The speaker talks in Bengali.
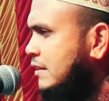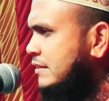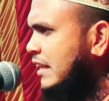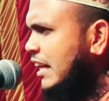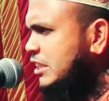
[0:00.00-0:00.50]

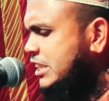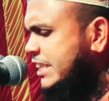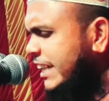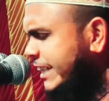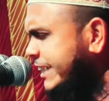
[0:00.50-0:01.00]
যারা
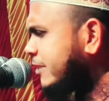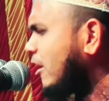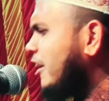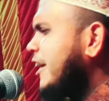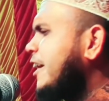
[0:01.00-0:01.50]
সিরকি
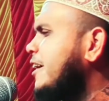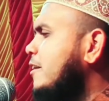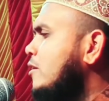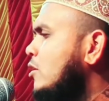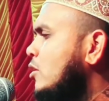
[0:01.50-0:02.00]
করে
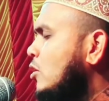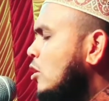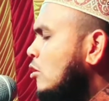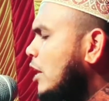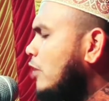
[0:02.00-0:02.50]

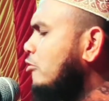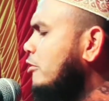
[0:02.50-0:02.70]
কোরআনুল